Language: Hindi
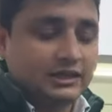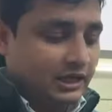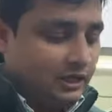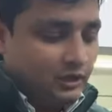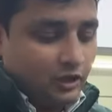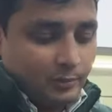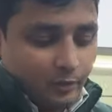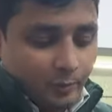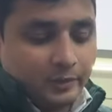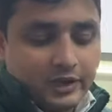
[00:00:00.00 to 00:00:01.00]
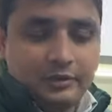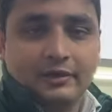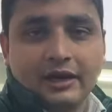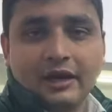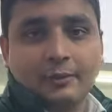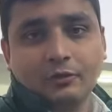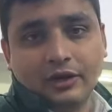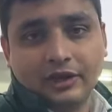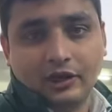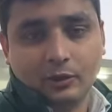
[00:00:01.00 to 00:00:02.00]
आता है और प्रॉपरली मिररर आपको
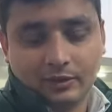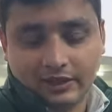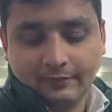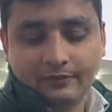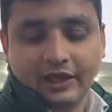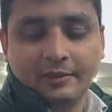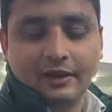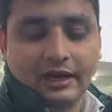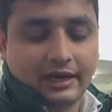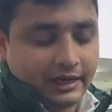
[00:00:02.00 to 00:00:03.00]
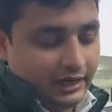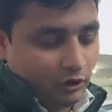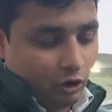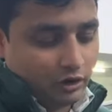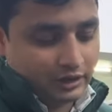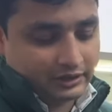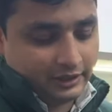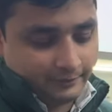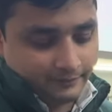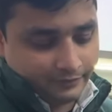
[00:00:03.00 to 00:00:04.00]
यहाँ देखने मिलता है एक बार अनगेन लॉक
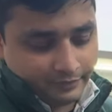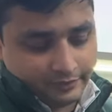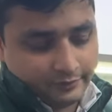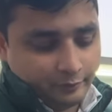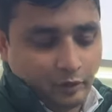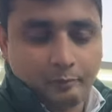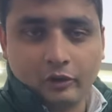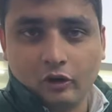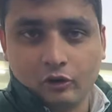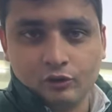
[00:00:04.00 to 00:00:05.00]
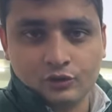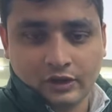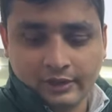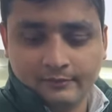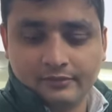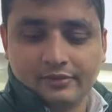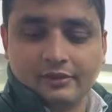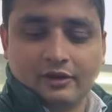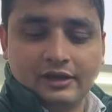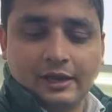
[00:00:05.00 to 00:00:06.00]
करते हैं प्रॉपर लॉक हो चुका है
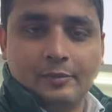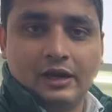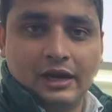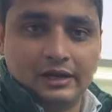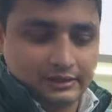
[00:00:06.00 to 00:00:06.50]
और यहाँ पे